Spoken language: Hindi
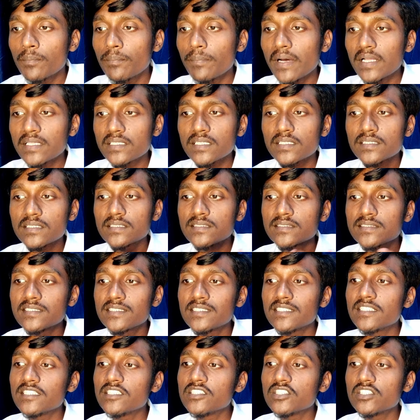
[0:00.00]
तो हम बात करते हैं
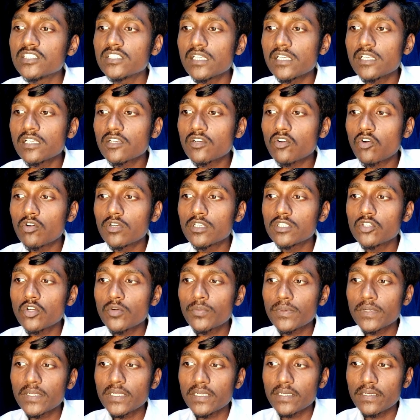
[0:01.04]
सिटी इंजीनियरिंग कॉलेज
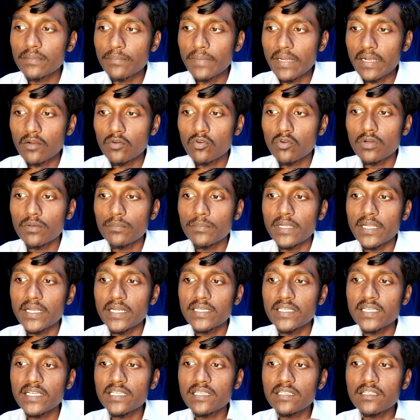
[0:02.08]
ऑफ बेंगलोर में
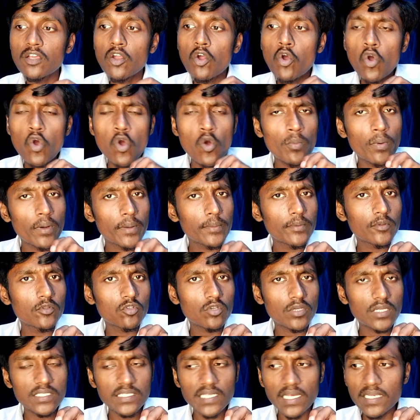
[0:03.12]
है ठीक है ना ओवरव्यू
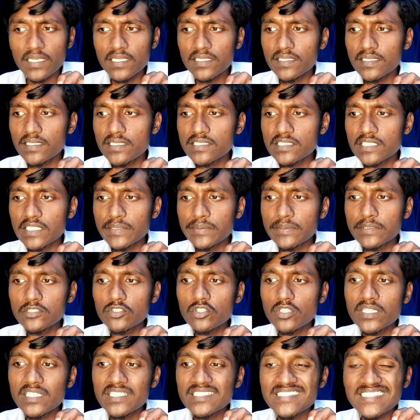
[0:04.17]
थोड़ा जान लेते हैं इसके बारे
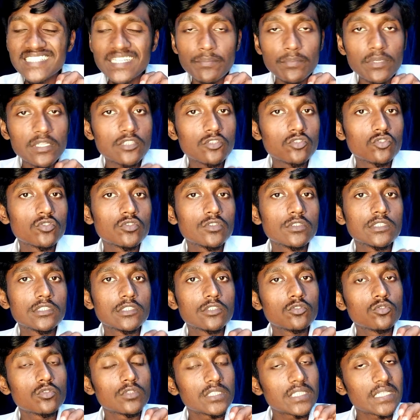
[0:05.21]
जो स्टेब्लिश जो हुई
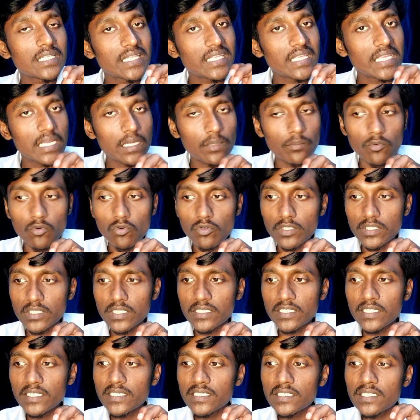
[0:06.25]
थी 2001 में हुई
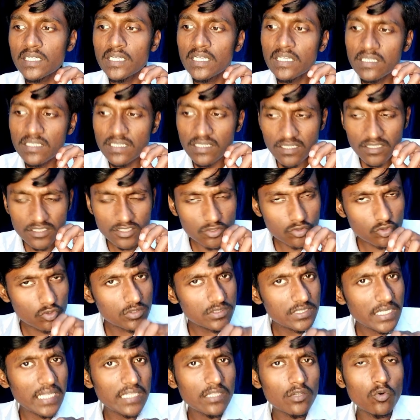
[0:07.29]
थी ठीक है ना तो वैसे
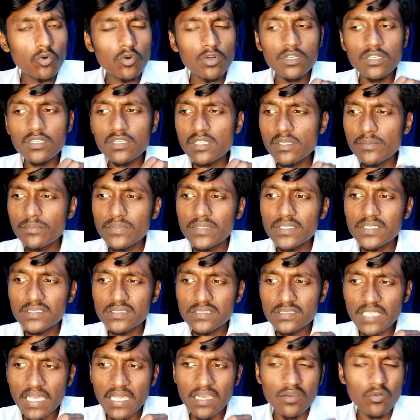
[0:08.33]
तो ज़्यादा ओल्ड नहीं
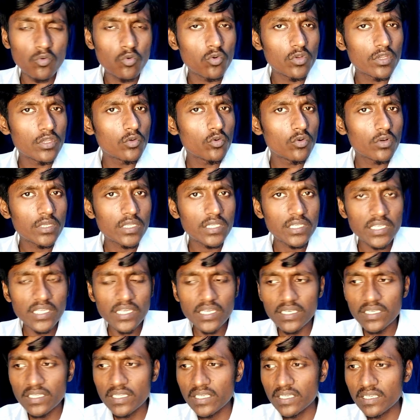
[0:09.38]
बीस साल हुई होगी
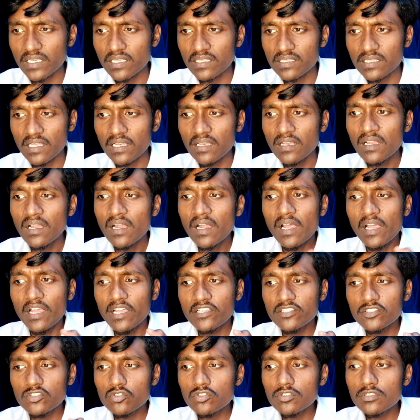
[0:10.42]
ठीक है ना एक ही साल
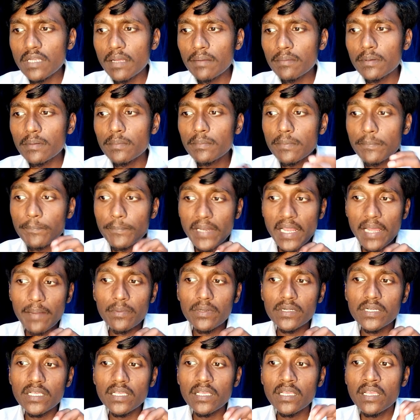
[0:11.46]
इंस्टीट्यूट आपका
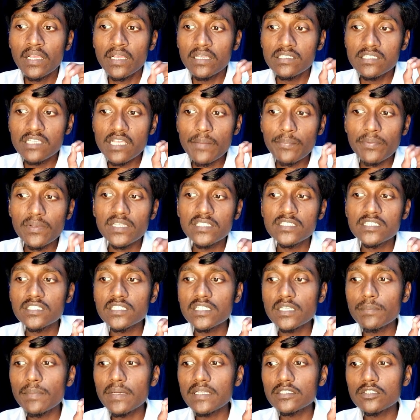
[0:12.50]
प्राइवेट है ये
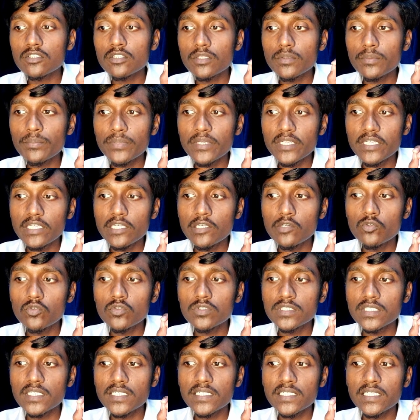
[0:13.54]
अपलेशन की बात करते हैं बेटी
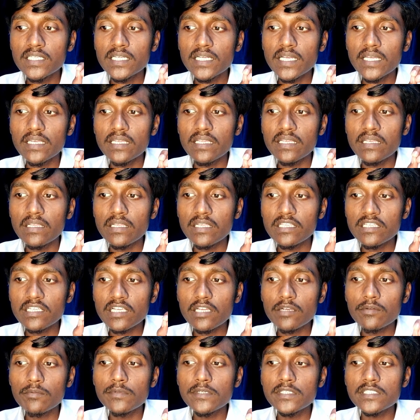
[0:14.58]
हुई से ठीक है ना
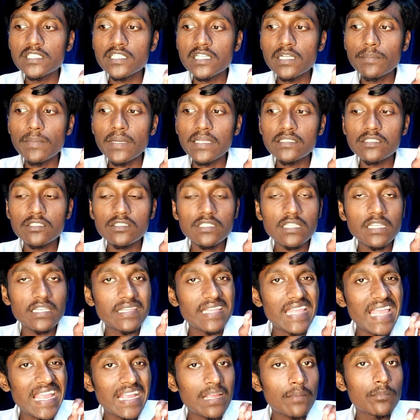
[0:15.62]
एक एडमिशन की बात करते
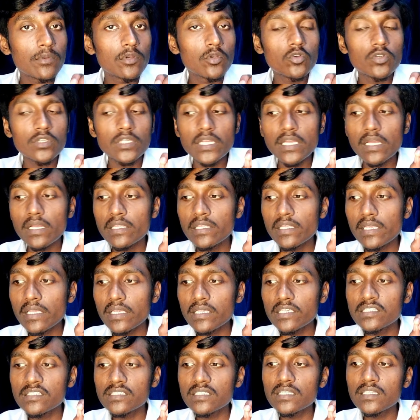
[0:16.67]
हैं नैक मिल हुई है
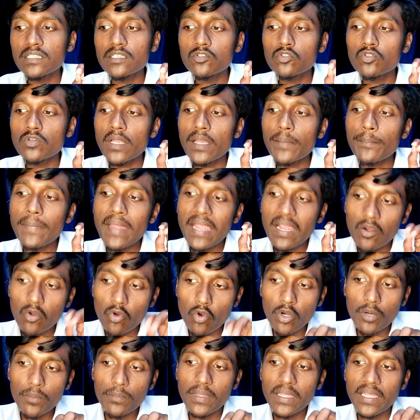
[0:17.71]
ये स्थित जो है
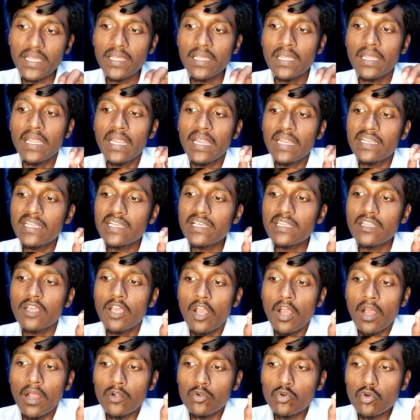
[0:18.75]
बेंगलोर में है ठीक है
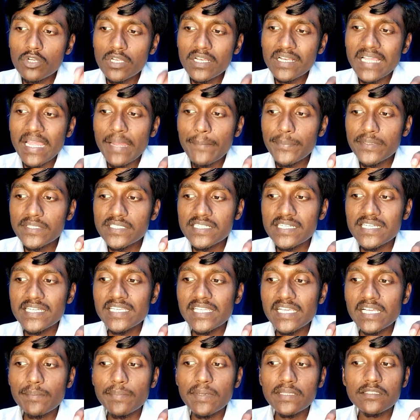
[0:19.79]
ना टोटल कैंपस
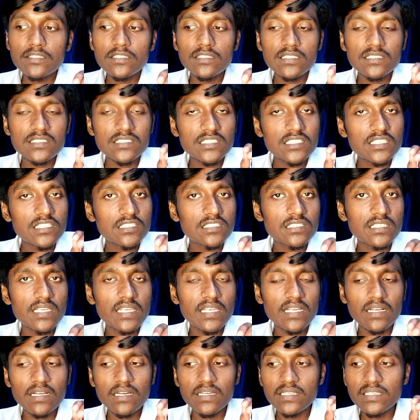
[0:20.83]
एरिया की बात करते हैं सिक्स
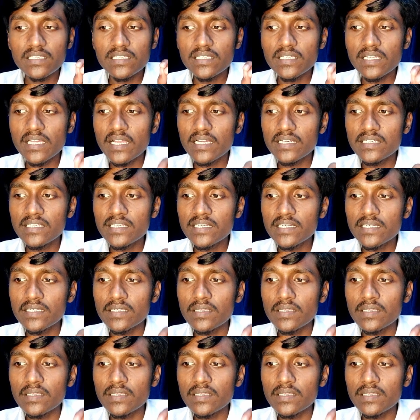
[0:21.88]
एकड़ की है ठीक